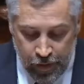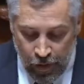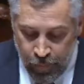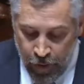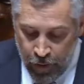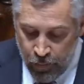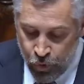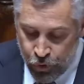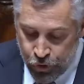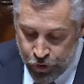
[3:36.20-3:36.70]

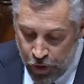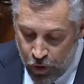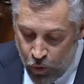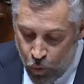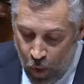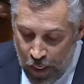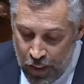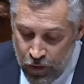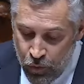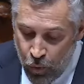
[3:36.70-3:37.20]
Sabemos que
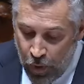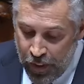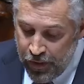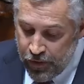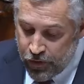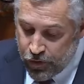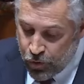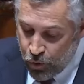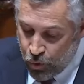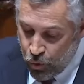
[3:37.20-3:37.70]
quando a
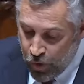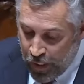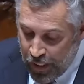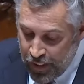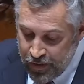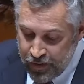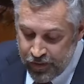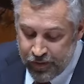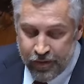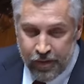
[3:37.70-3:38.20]

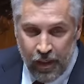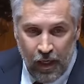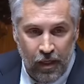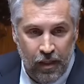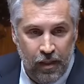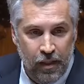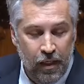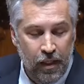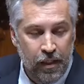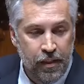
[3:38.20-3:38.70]

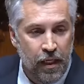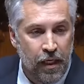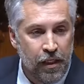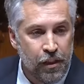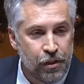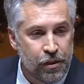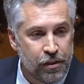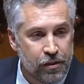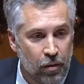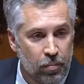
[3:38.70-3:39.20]
insegurança e
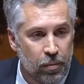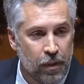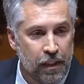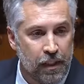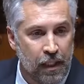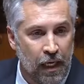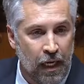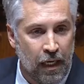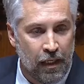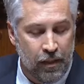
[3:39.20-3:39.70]
a
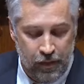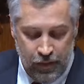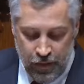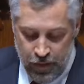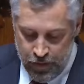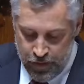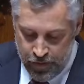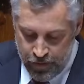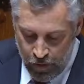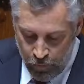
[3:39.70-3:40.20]

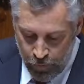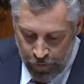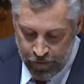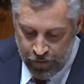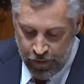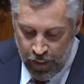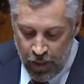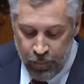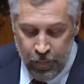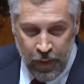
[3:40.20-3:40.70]
instabilidade são
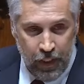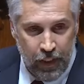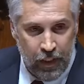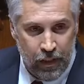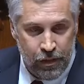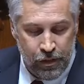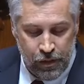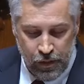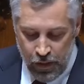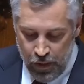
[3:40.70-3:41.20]

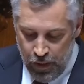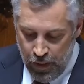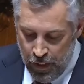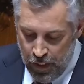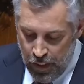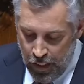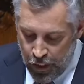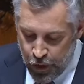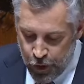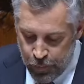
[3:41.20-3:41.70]
endémicas,
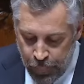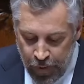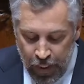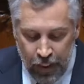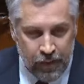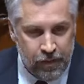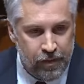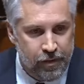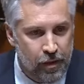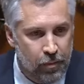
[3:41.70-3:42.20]
a
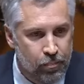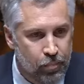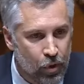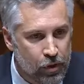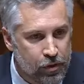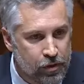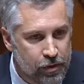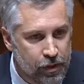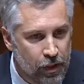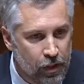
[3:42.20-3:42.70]
esperança
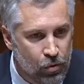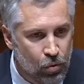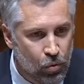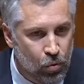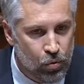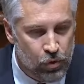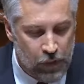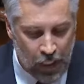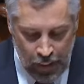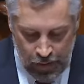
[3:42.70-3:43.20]
pode ser
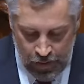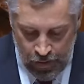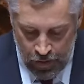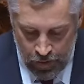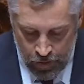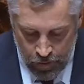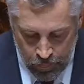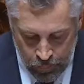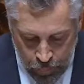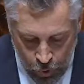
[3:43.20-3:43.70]

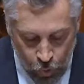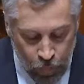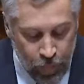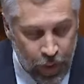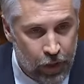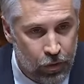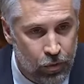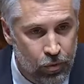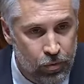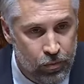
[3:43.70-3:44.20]
derrotada pelo
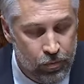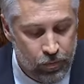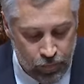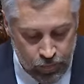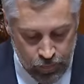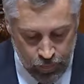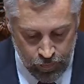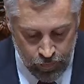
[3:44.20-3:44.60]
medo.